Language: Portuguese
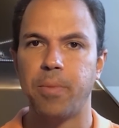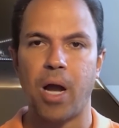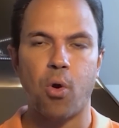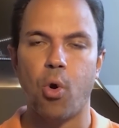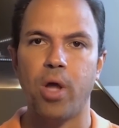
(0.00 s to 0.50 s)

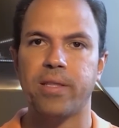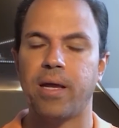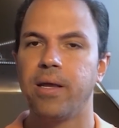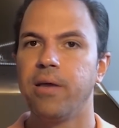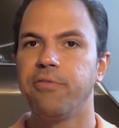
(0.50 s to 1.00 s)
a
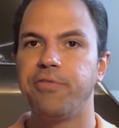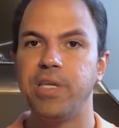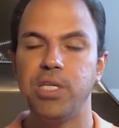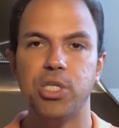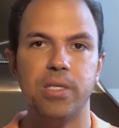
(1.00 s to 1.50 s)
cota,
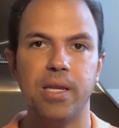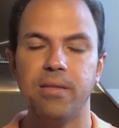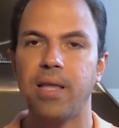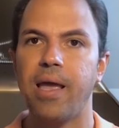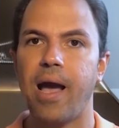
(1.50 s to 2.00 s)
20,
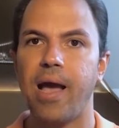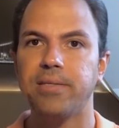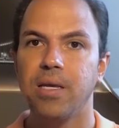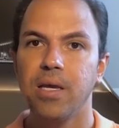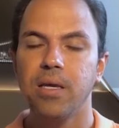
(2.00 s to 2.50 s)
30
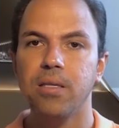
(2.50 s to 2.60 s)
reais.